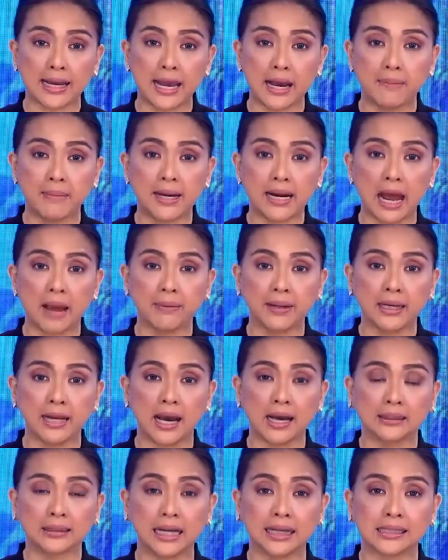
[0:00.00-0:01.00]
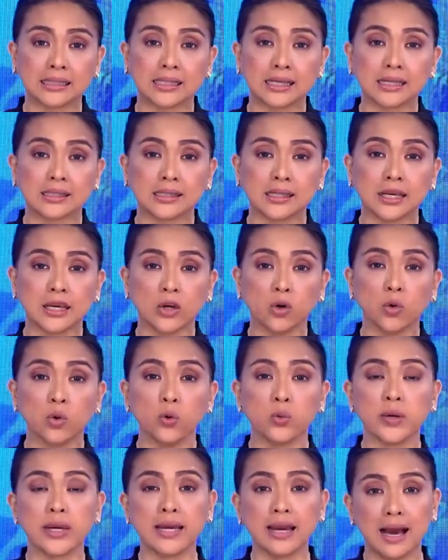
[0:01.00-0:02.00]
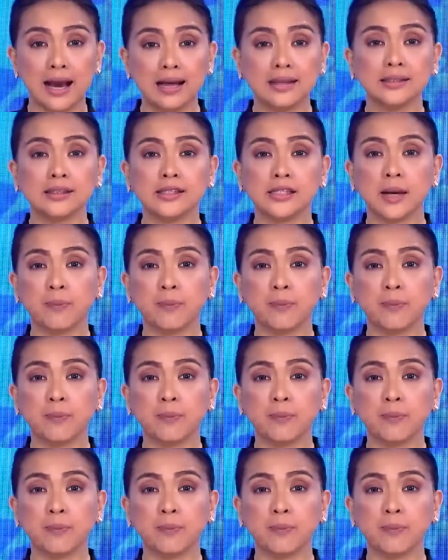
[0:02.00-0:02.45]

kaya marami nang nagsisiuwian